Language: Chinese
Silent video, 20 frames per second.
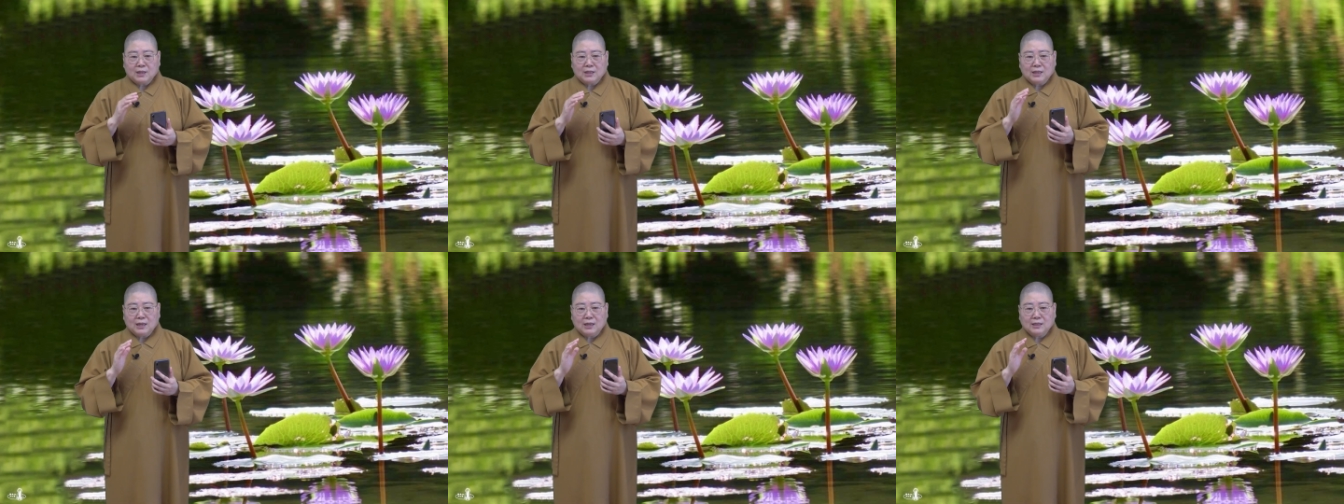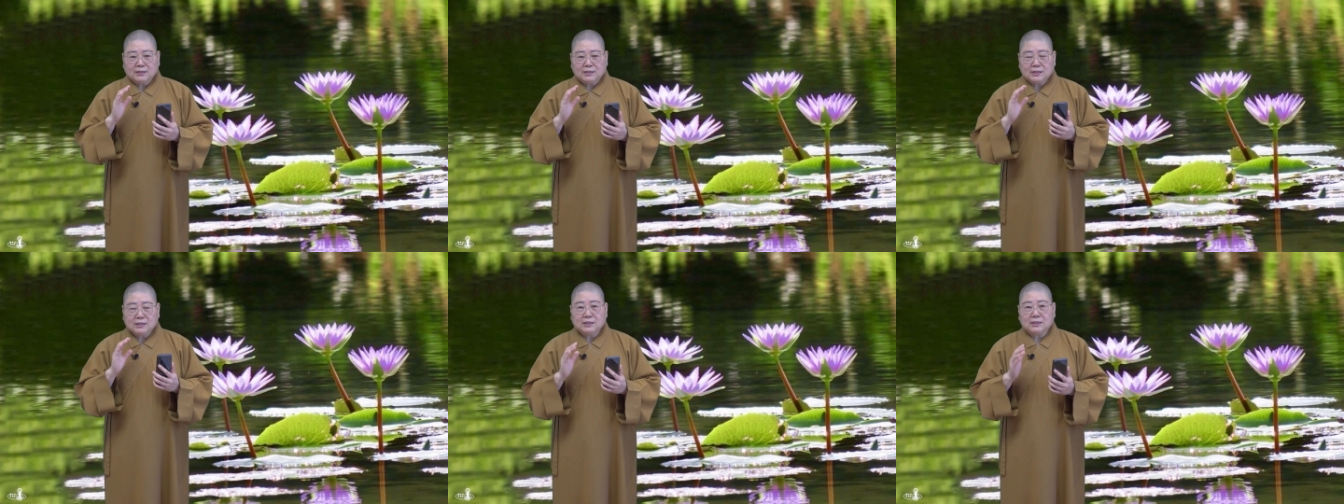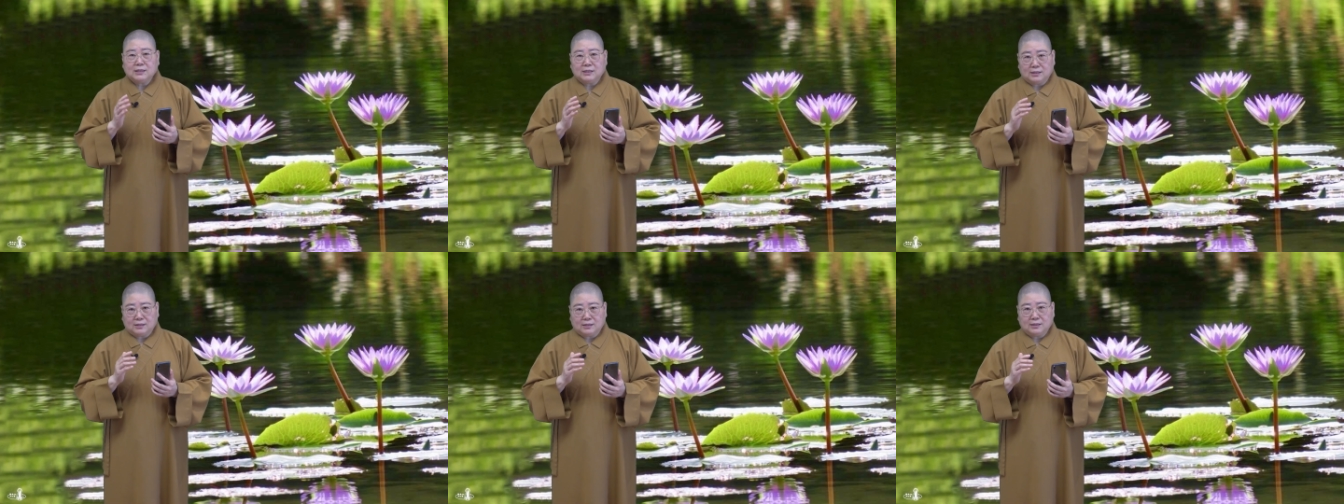他自
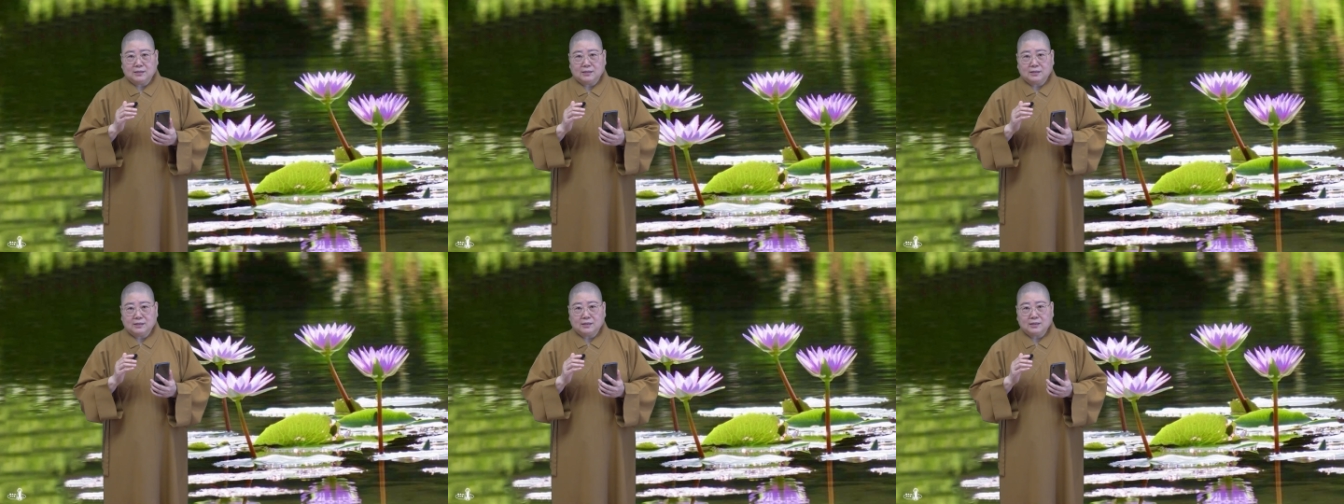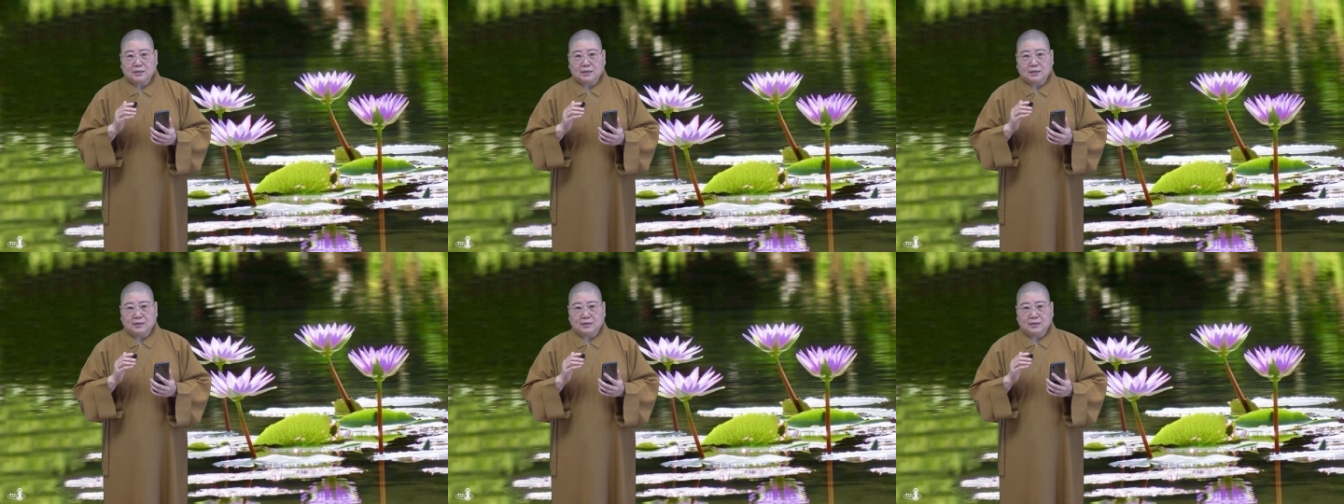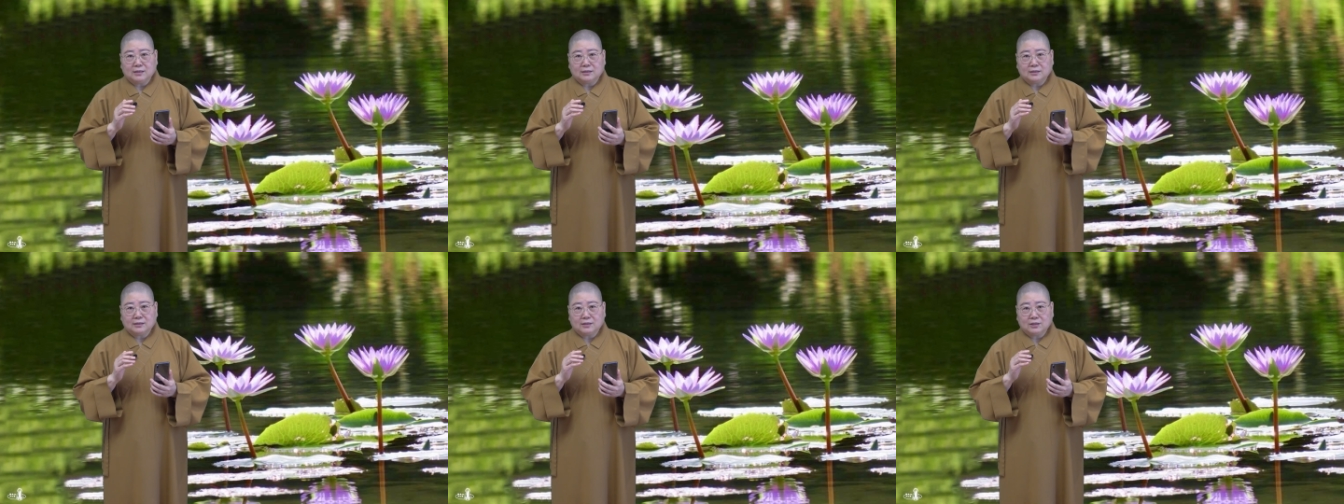己是啊、
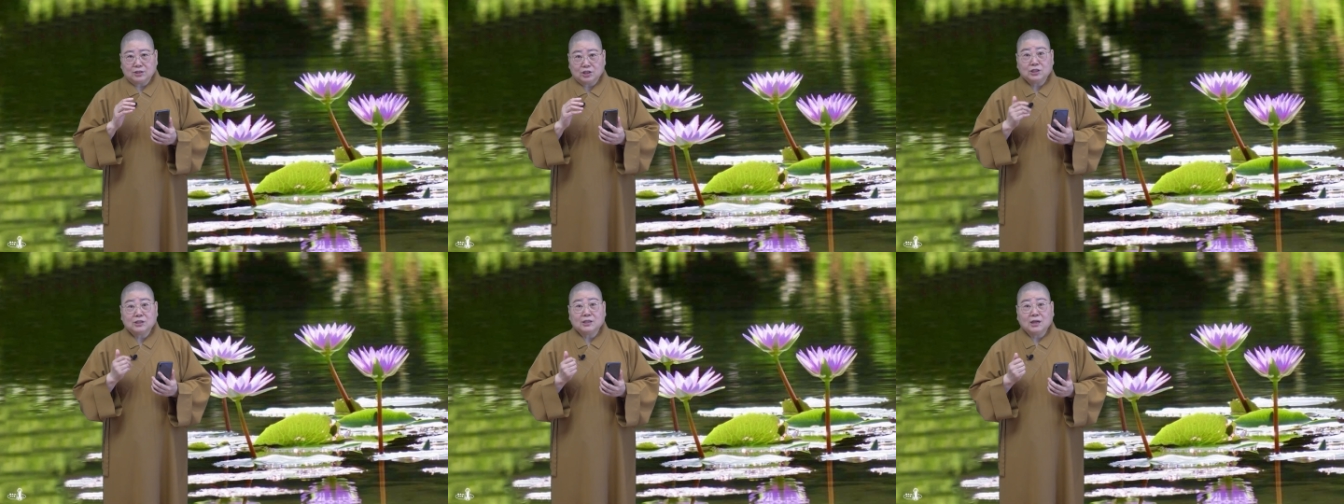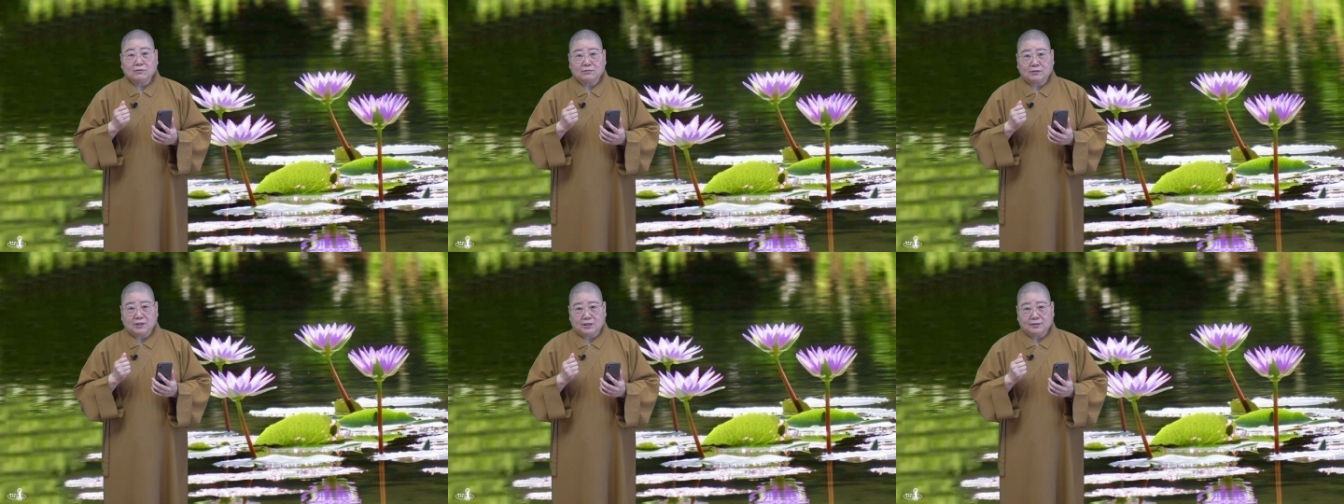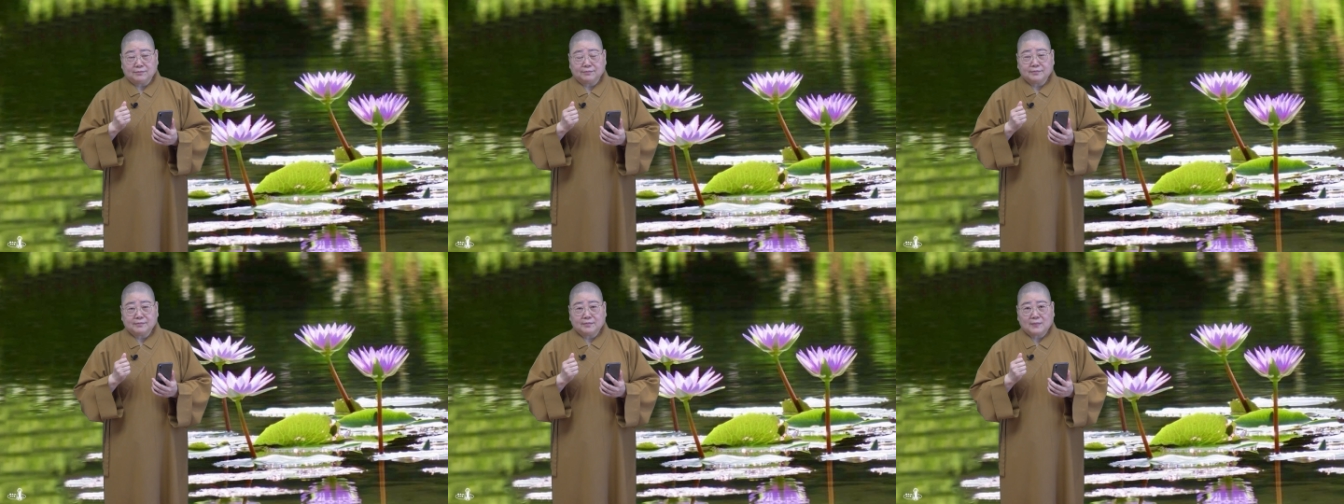呃、知道的
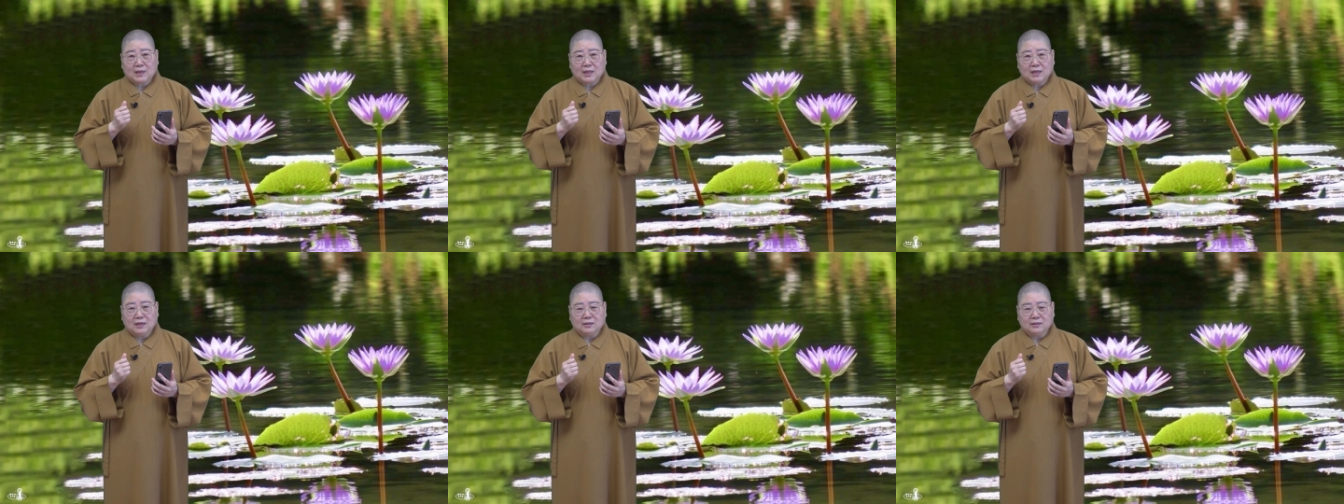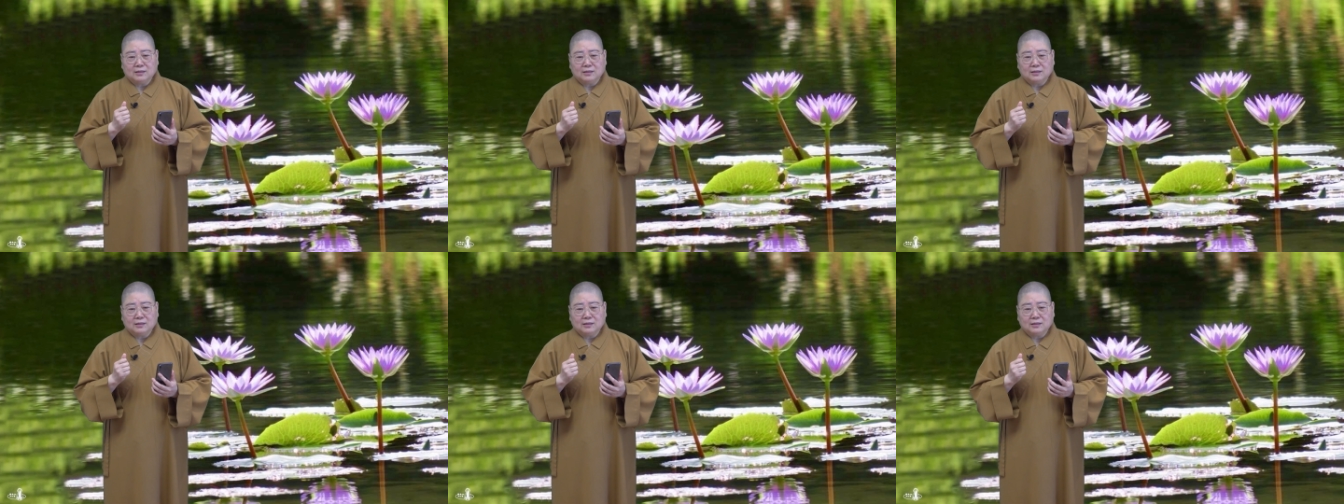啊。